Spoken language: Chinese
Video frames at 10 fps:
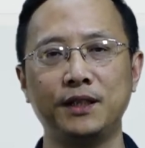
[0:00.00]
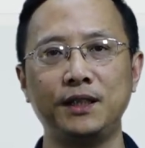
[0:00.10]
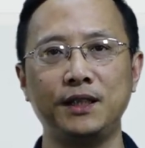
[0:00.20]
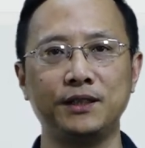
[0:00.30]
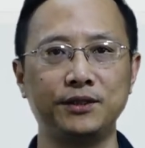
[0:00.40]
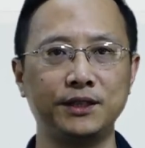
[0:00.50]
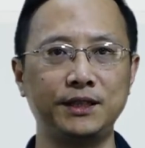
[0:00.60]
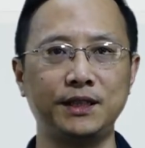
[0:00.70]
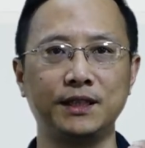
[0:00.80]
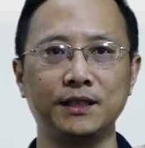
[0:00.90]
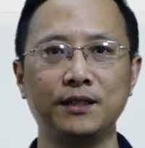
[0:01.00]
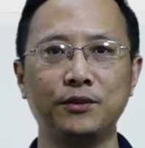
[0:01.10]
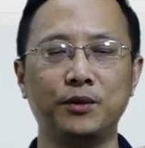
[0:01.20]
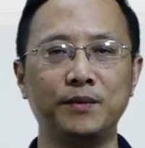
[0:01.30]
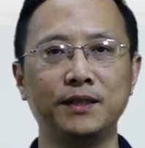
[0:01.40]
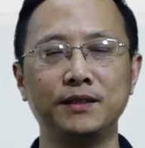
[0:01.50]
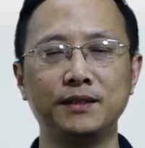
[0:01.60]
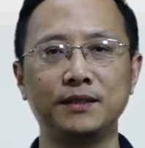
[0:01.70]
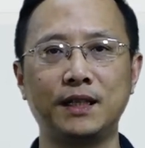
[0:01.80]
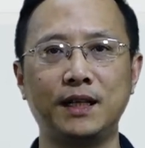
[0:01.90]
也就是写我们
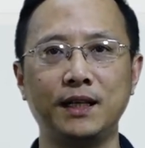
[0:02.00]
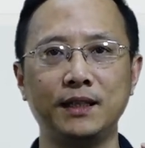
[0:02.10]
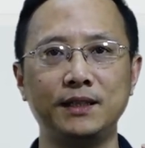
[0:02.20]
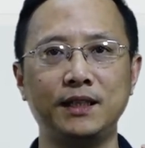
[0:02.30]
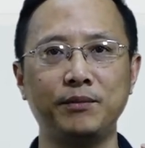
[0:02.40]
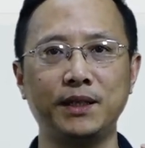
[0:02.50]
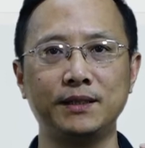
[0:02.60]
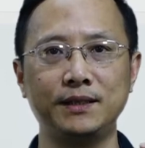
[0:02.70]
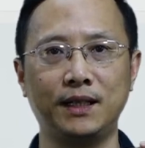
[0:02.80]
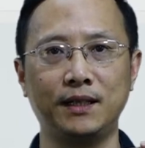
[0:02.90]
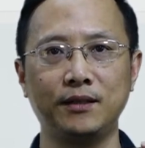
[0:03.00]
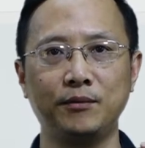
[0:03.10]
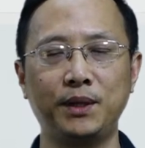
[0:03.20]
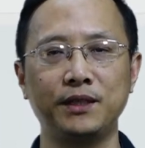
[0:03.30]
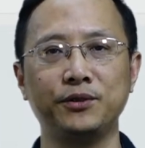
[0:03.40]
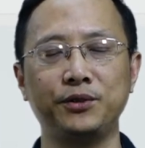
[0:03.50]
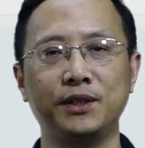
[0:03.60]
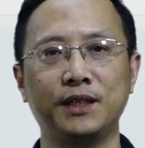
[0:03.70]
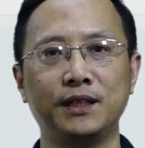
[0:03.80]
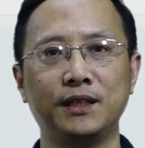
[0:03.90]
在前面讲 Python 语
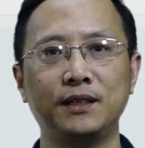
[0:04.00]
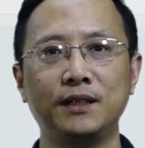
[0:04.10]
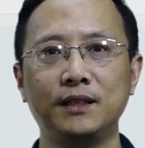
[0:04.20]
言的。